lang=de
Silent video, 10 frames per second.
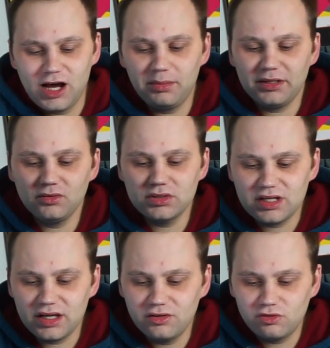
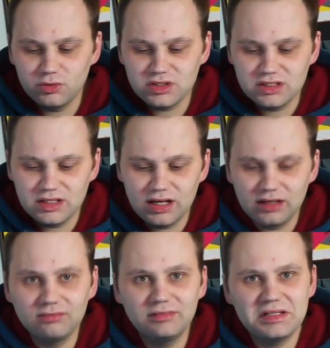verarbeitungstechnisch muss ich
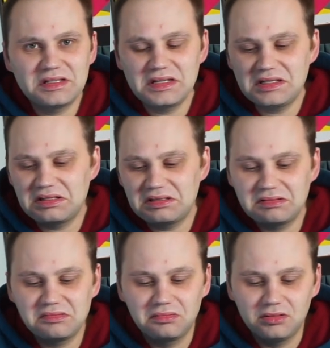sagen, ist
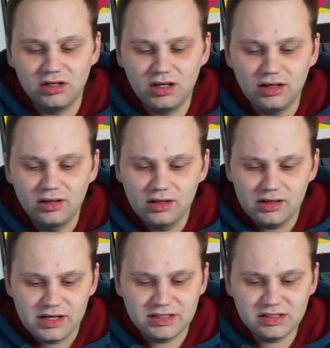das, ja,
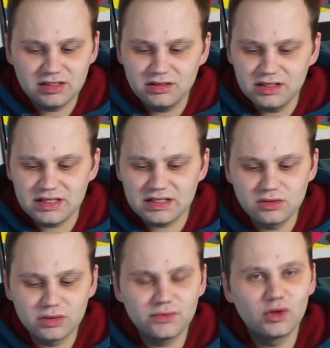es ist jetzt
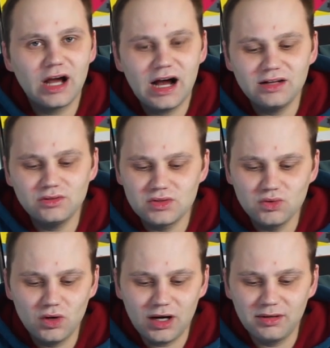nirgendwo grad und
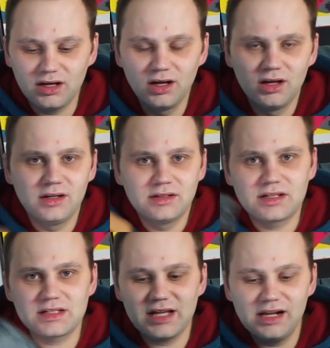so, aber
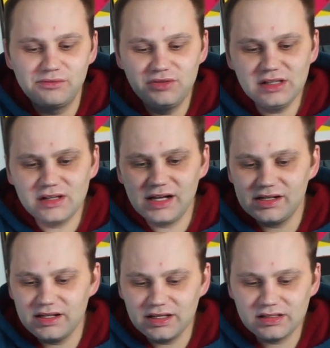das Teil wiegt halt
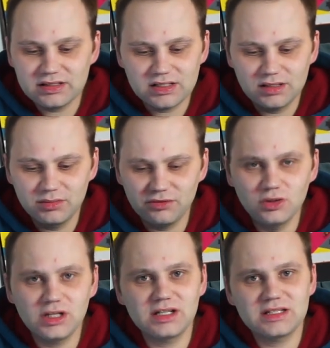nichts. Mich
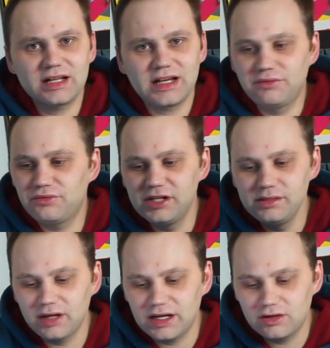wundert, dass da kein
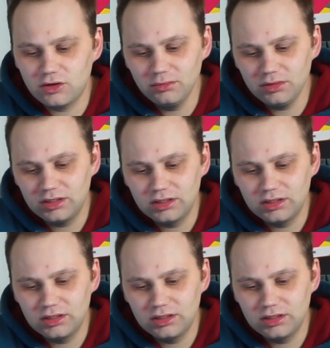Film reinkommt.